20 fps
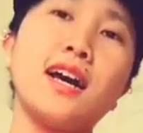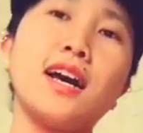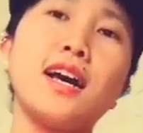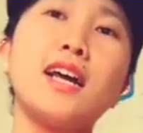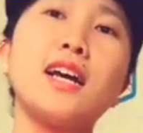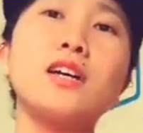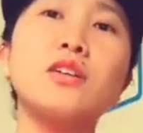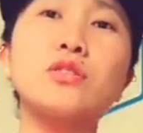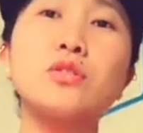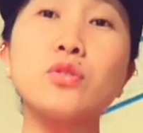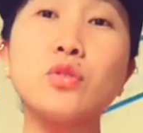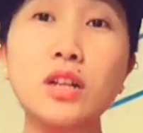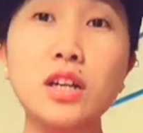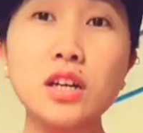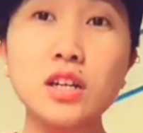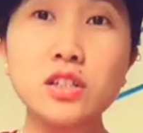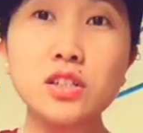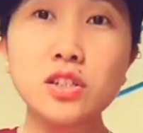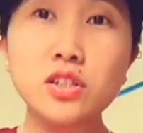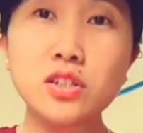Ayan, gusto ko
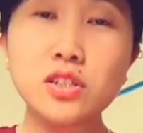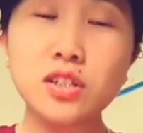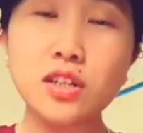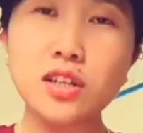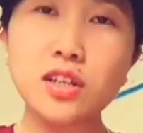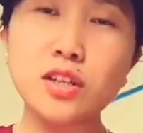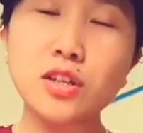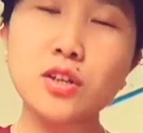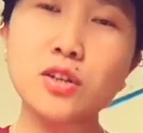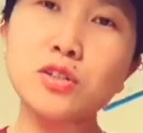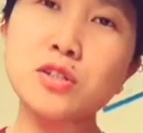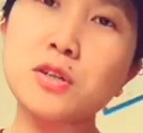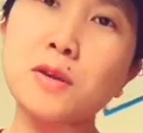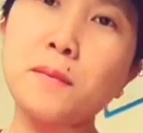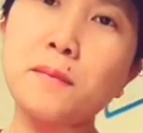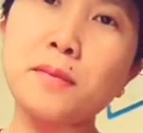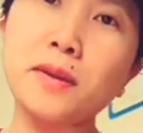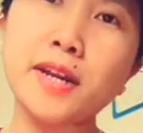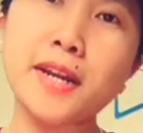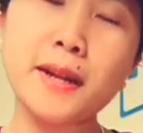lang i-share sa inyo
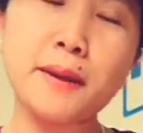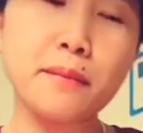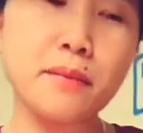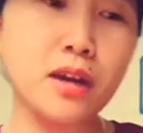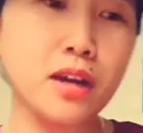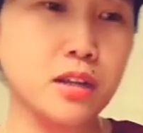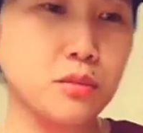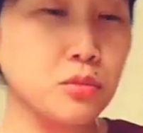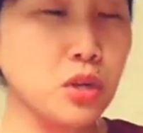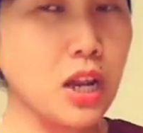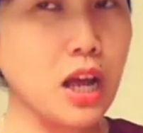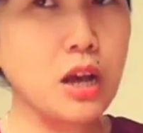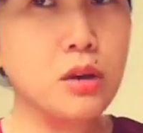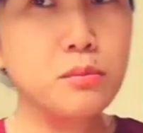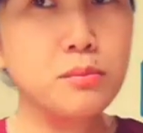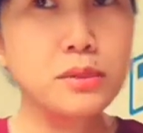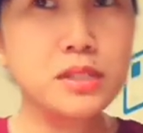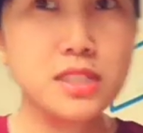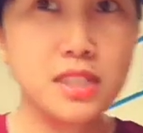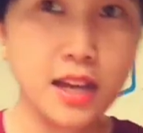syempre naman mula
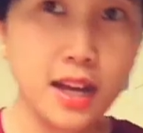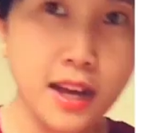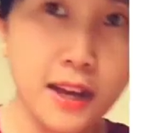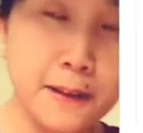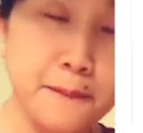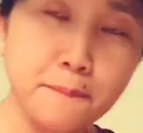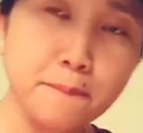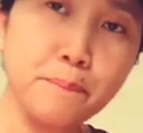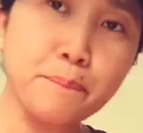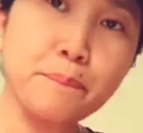umpisa